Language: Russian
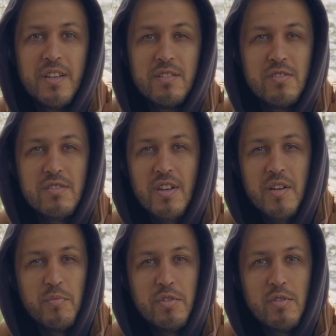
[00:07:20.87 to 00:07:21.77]
Не знаю,
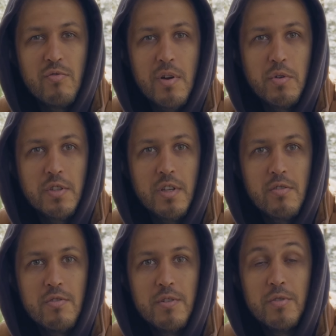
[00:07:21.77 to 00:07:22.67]
было ли у кого-то
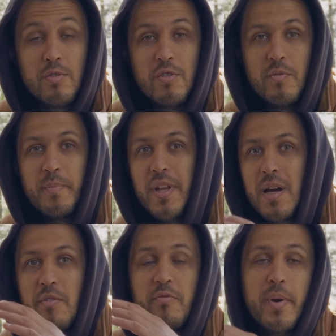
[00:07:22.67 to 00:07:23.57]
такое, но
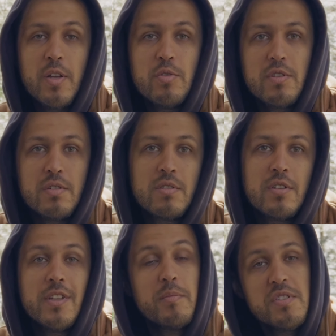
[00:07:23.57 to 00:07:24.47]
прямо в полете,
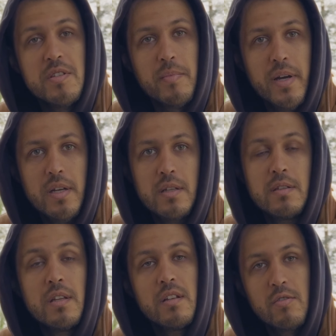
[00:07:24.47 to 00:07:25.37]
когда мы снимали
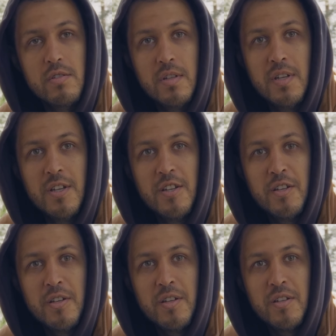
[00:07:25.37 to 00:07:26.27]
на дрон,
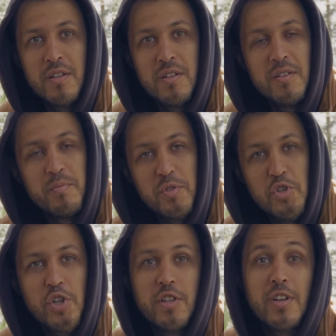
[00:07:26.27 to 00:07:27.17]

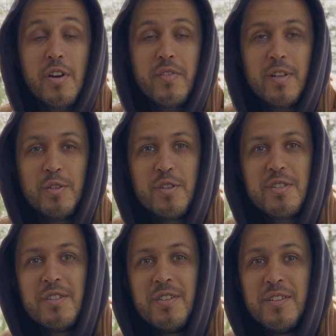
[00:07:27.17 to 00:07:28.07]
птичка атаковала нас
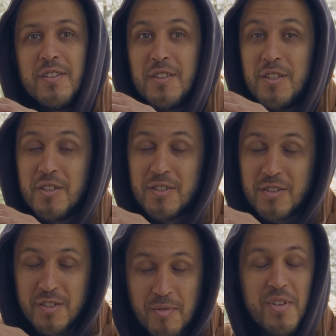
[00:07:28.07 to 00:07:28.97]
и
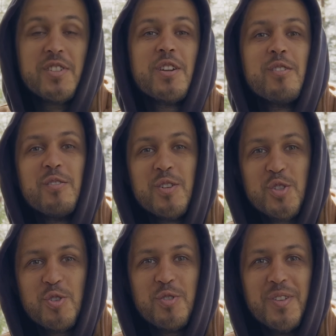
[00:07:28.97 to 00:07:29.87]
обосрала наш
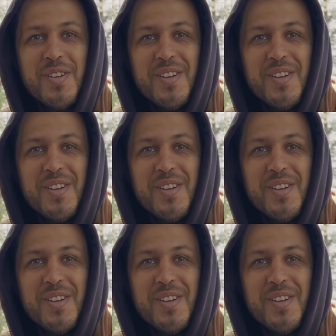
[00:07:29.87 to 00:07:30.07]
дрон.